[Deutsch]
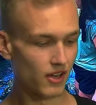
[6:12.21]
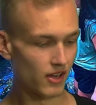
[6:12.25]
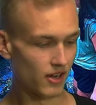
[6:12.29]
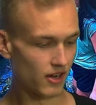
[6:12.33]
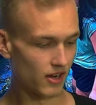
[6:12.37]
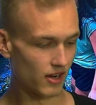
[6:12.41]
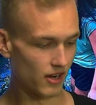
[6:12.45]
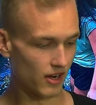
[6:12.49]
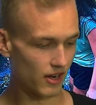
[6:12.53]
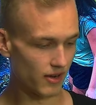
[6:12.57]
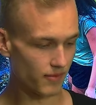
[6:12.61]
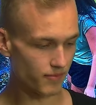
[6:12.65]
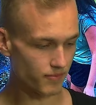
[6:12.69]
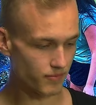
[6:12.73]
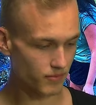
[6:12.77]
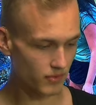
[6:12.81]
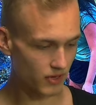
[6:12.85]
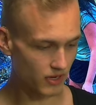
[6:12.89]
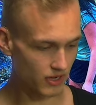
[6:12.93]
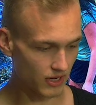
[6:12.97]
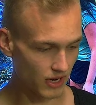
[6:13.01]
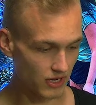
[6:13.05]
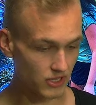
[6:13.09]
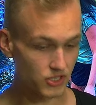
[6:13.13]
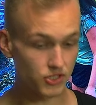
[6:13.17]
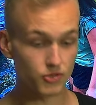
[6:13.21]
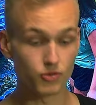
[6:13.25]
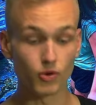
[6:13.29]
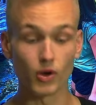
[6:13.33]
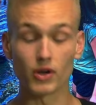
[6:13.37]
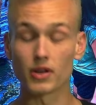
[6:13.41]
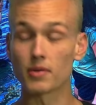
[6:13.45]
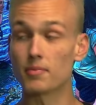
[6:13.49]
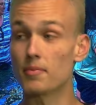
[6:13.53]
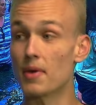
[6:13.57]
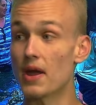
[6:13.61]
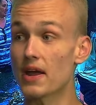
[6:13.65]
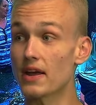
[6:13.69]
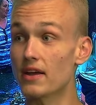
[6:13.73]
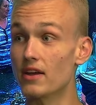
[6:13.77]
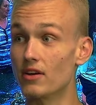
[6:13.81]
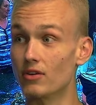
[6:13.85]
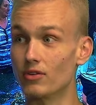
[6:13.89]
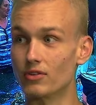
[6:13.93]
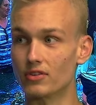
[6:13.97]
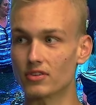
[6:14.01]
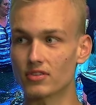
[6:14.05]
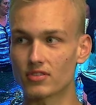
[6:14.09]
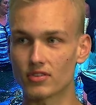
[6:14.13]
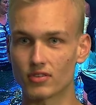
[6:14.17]
ähm, geht's vor die Menge
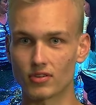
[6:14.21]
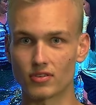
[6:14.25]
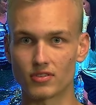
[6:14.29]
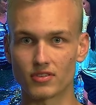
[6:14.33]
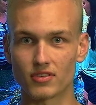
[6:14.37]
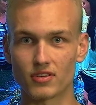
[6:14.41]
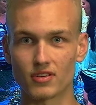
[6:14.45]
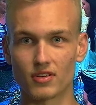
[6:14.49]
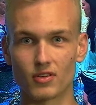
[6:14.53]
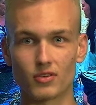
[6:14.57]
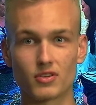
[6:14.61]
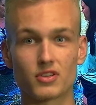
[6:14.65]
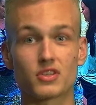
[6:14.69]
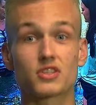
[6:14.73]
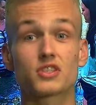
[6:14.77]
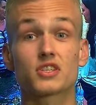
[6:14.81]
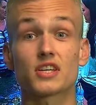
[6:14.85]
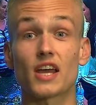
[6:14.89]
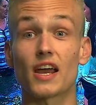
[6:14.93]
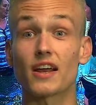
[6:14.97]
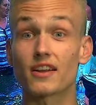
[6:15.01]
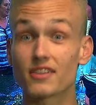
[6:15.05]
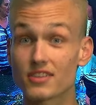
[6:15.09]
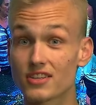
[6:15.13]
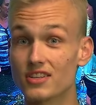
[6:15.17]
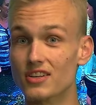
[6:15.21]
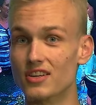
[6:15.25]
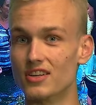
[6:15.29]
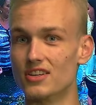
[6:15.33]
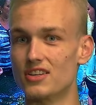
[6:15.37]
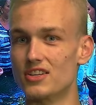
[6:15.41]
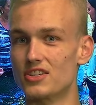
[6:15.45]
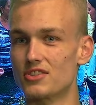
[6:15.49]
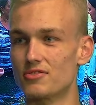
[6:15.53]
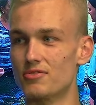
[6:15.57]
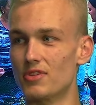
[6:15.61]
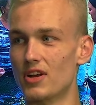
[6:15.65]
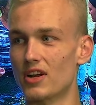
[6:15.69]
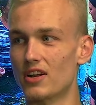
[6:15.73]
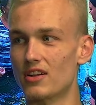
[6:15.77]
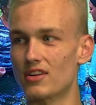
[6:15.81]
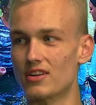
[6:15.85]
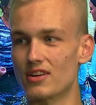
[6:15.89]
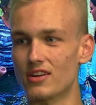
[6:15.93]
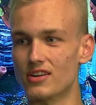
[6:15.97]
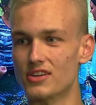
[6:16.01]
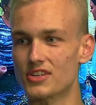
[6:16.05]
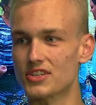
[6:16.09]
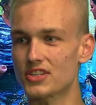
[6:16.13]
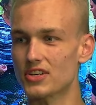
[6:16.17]
und, und, und zeigt ihnen das wirklich
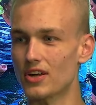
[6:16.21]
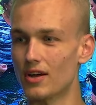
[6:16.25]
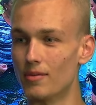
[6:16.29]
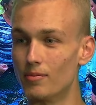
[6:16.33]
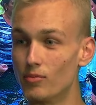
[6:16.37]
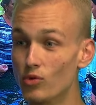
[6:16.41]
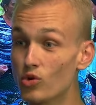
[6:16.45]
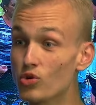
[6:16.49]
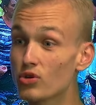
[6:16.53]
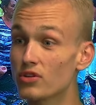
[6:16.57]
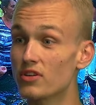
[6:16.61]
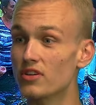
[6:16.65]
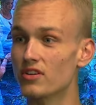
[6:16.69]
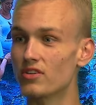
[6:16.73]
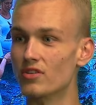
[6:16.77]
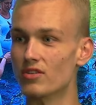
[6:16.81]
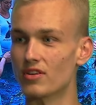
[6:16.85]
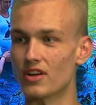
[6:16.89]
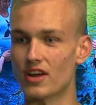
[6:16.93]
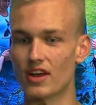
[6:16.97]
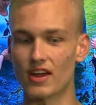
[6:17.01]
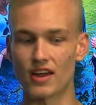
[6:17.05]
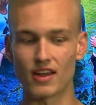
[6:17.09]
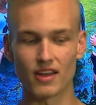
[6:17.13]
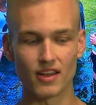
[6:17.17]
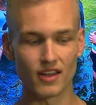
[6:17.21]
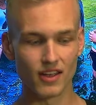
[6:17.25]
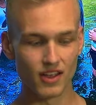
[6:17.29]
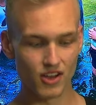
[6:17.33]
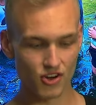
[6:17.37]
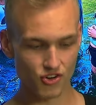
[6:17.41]
als Ermutigung, hey,